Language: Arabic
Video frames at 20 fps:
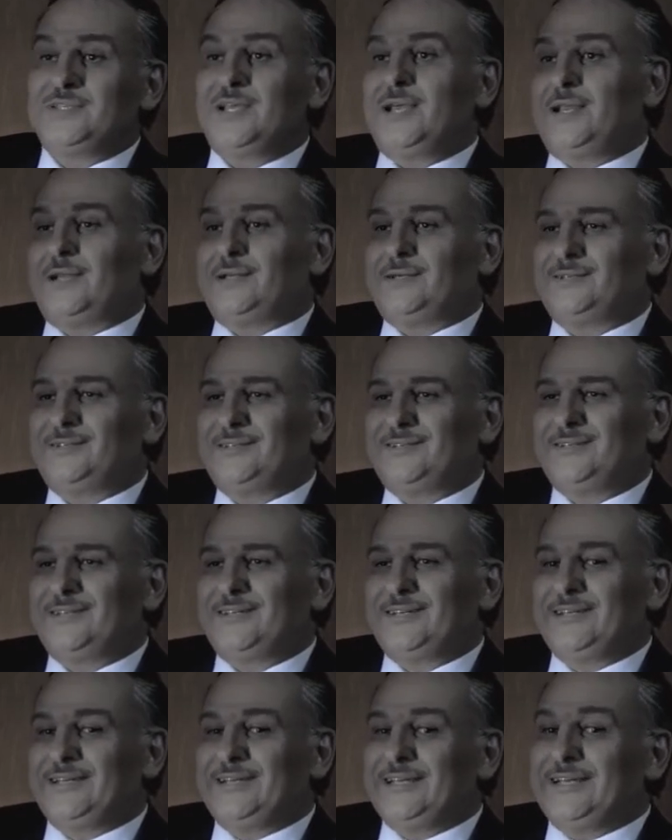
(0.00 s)
وسهلا
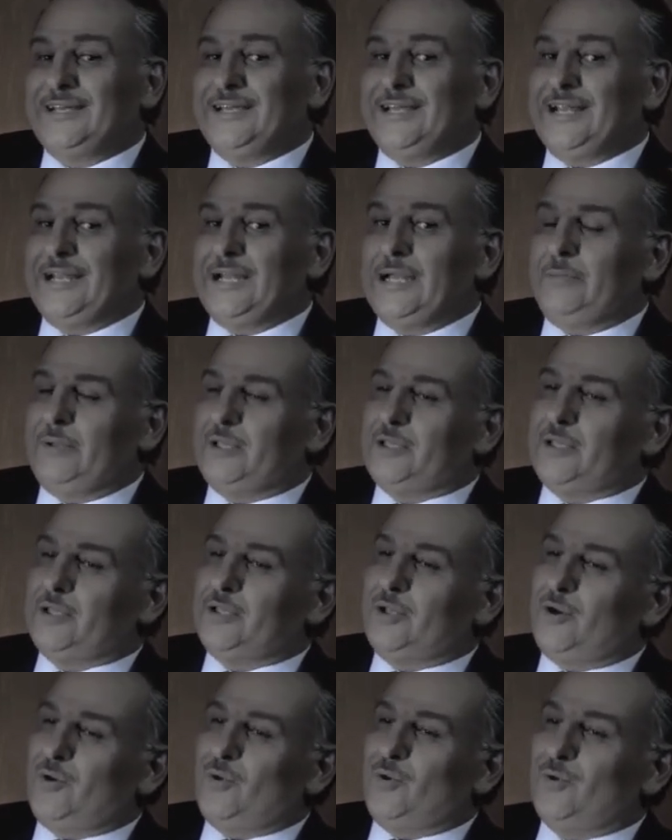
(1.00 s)
انما
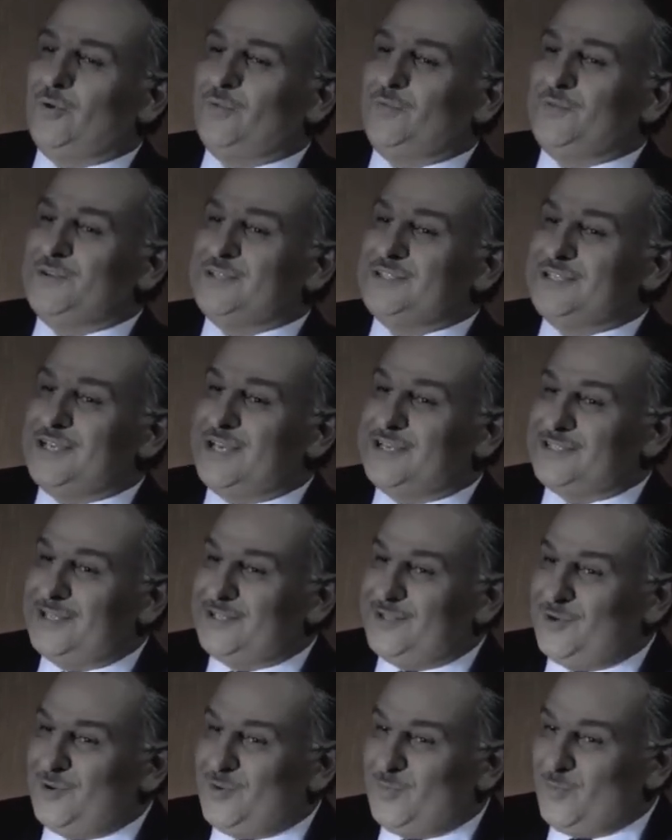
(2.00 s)
التدخل في
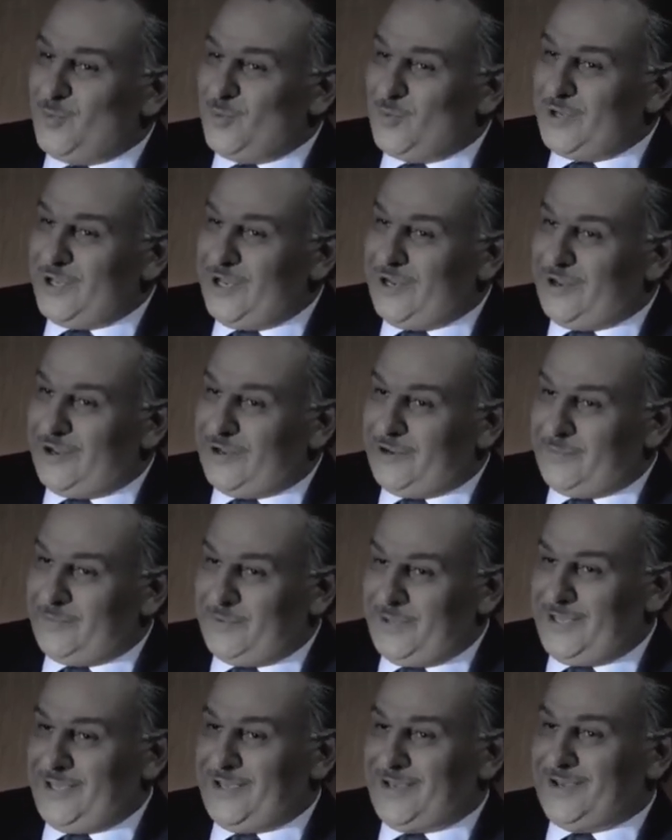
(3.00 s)
سياسات الجمهوريه
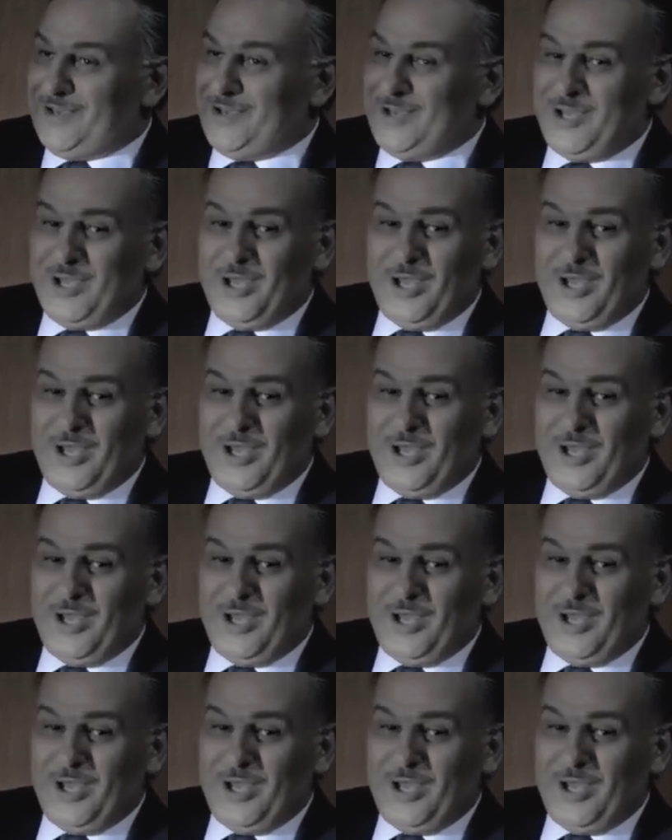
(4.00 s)
العربيه